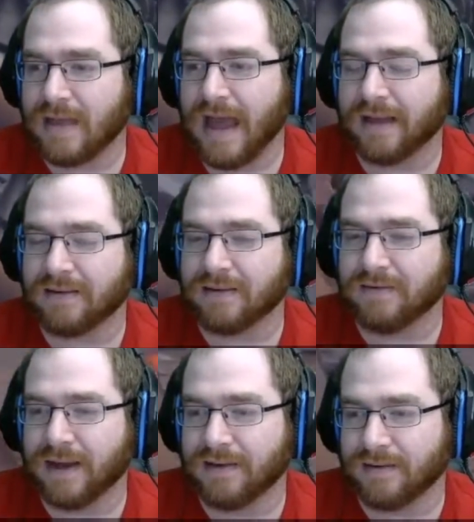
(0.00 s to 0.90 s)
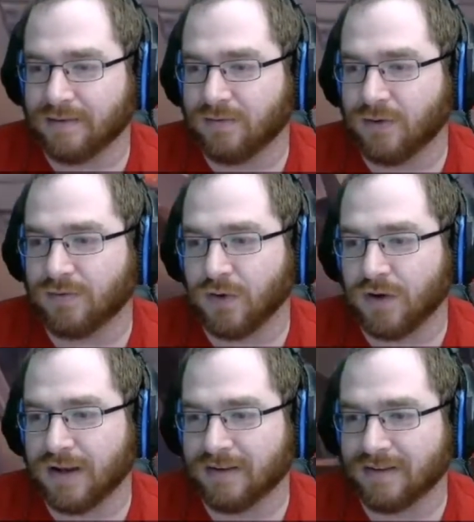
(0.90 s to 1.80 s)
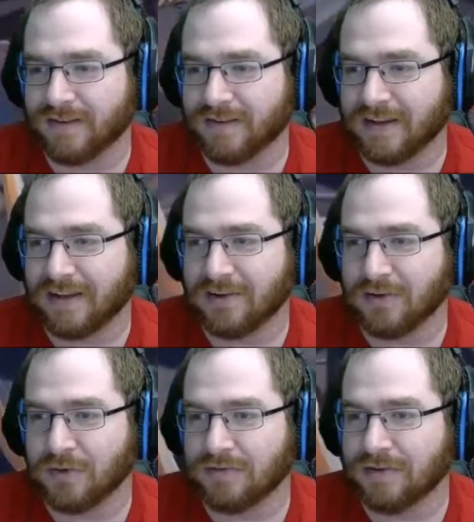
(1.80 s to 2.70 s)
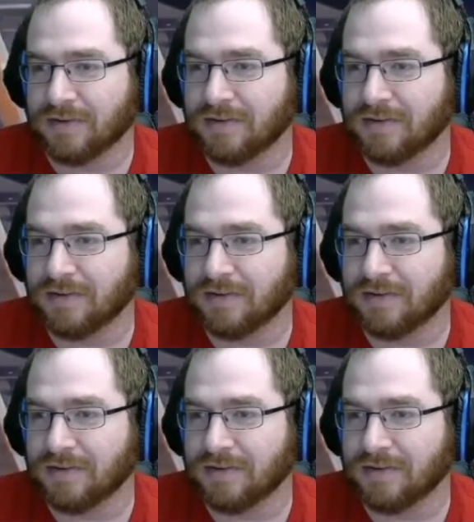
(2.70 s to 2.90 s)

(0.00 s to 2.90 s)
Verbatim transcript: Er hat geweint vor Freude, als er das Ding endlich los war.